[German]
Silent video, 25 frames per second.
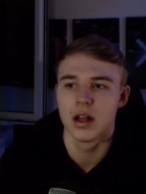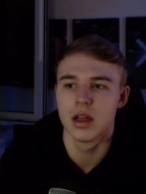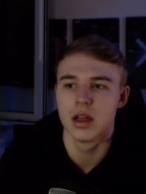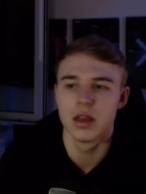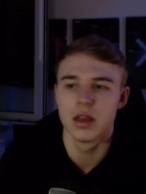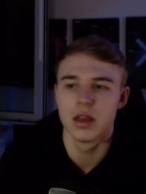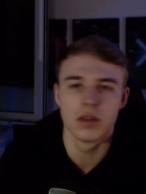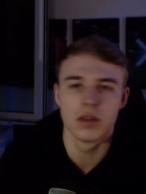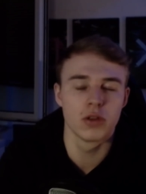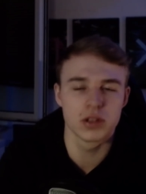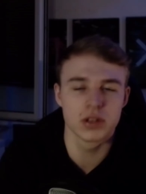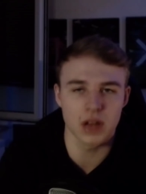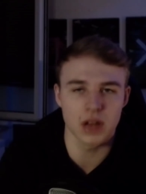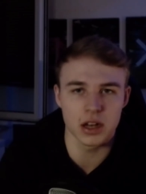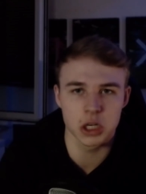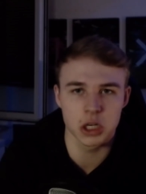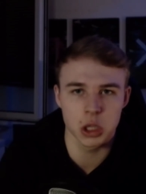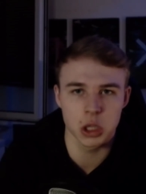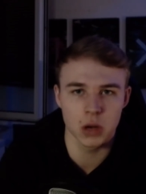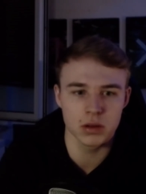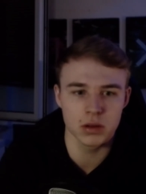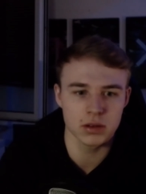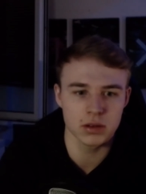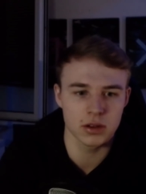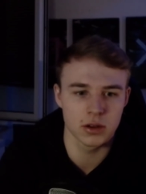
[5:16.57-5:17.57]
fürs
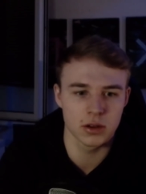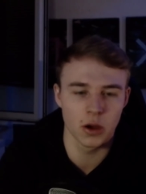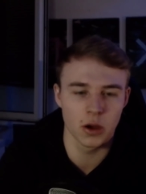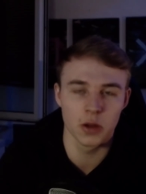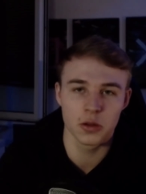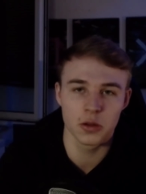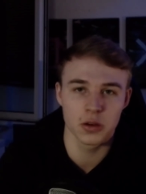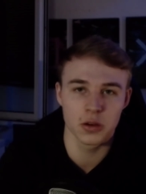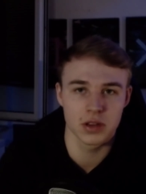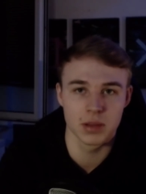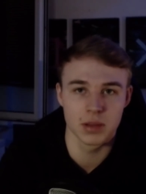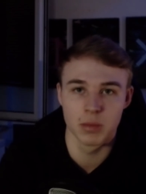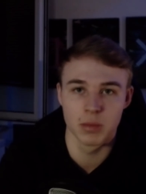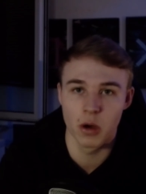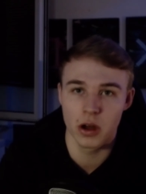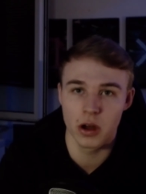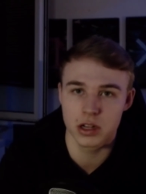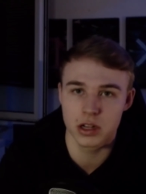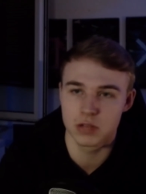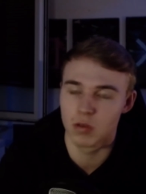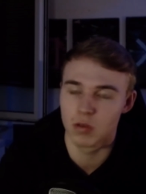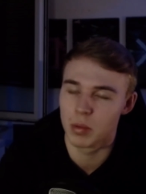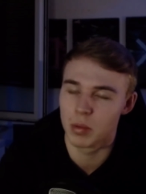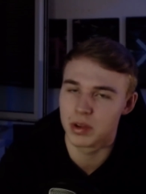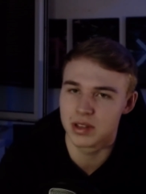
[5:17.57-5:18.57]
Anschauen. Gönnt euch den Merch,
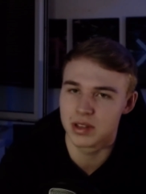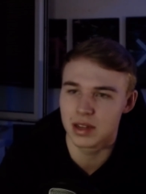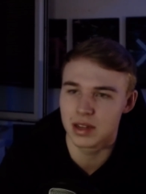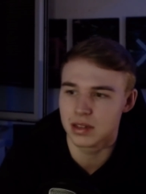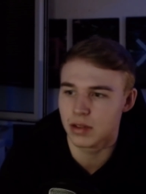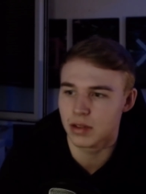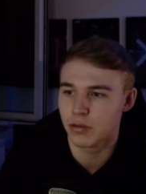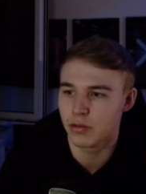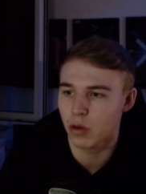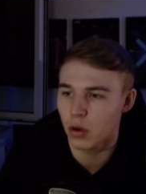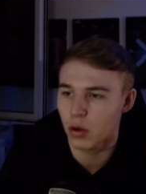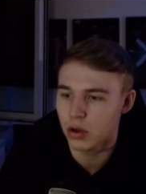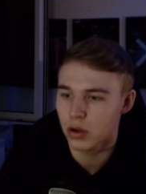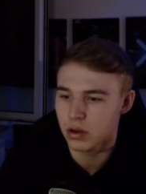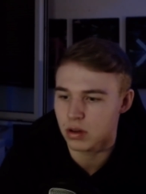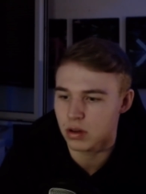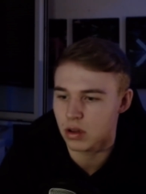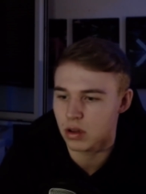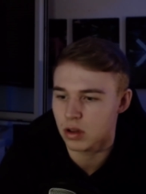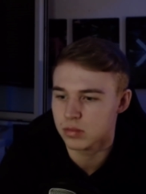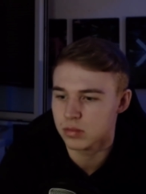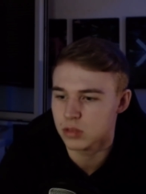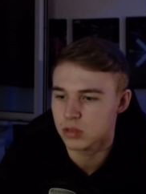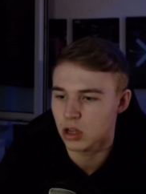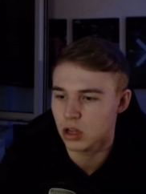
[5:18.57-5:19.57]
würde mich sehr, sehr freuen.
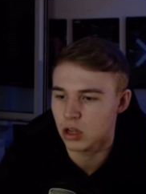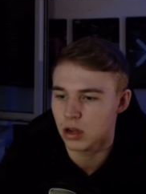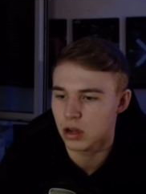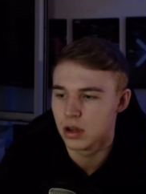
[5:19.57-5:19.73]
Ähm, ja.